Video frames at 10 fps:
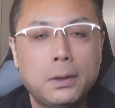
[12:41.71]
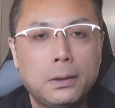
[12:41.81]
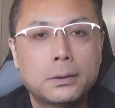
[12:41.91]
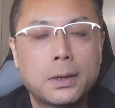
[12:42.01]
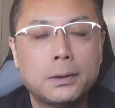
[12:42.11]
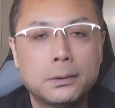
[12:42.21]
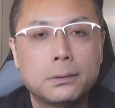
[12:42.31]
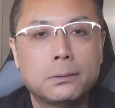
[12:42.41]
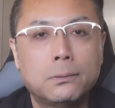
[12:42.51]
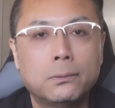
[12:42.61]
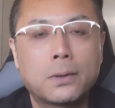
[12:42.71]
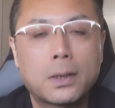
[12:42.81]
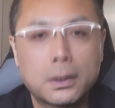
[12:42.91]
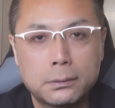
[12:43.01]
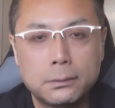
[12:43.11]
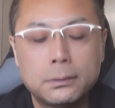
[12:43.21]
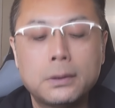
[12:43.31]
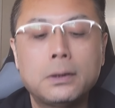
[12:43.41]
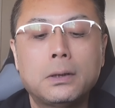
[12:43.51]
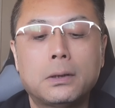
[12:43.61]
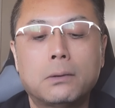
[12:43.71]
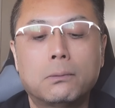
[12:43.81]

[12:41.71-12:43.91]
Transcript: ね、サイズ、この価格で出てき